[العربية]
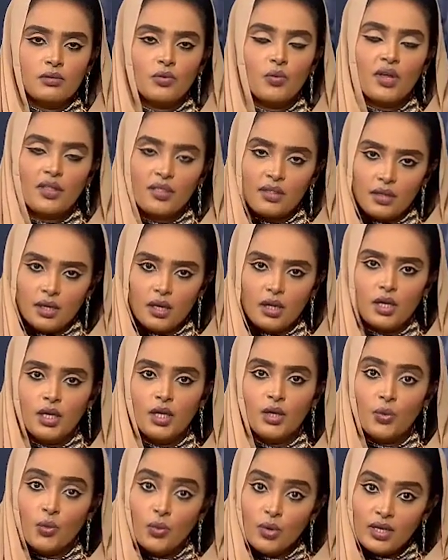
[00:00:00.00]
نوثق
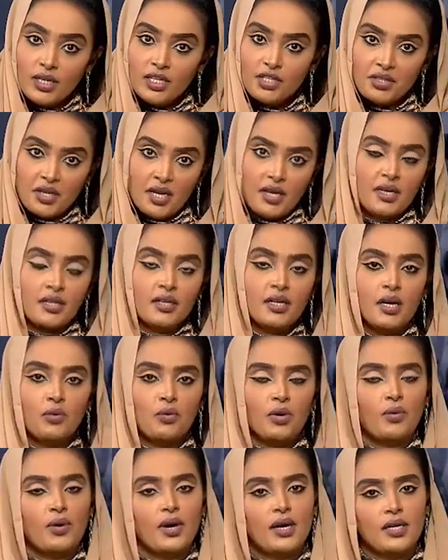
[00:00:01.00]
لكل شاردة
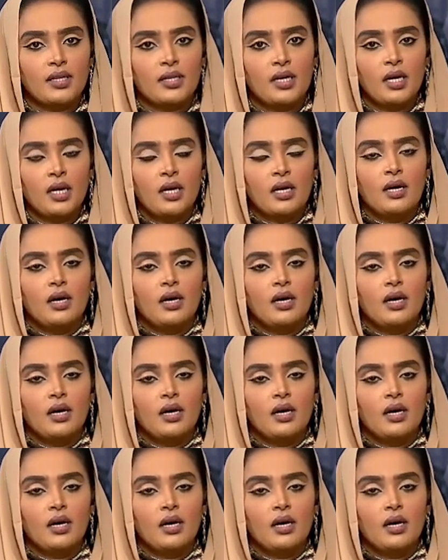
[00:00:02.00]
وواردة